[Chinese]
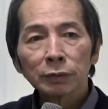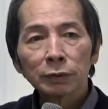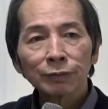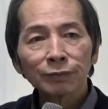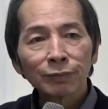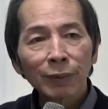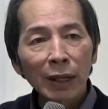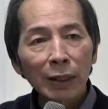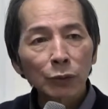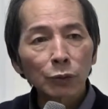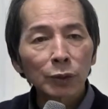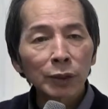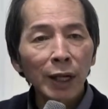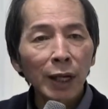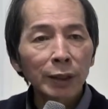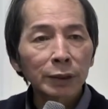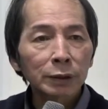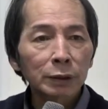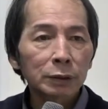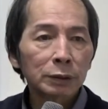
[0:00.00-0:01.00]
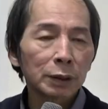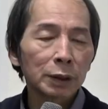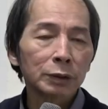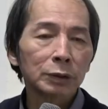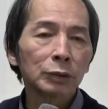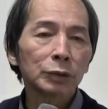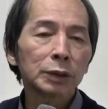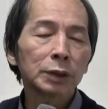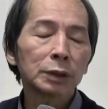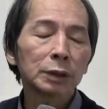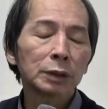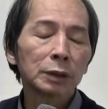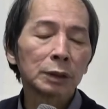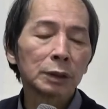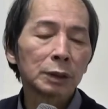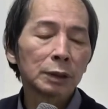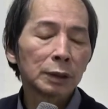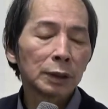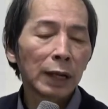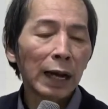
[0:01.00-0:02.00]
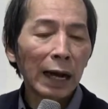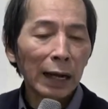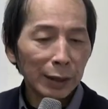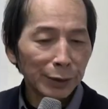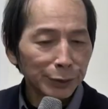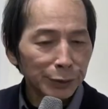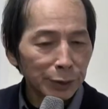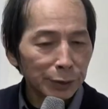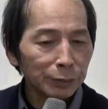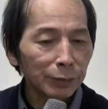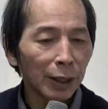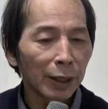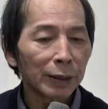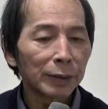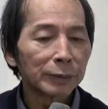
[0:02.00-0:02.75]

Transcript: 巴利文开始，那都是阿含经嘛，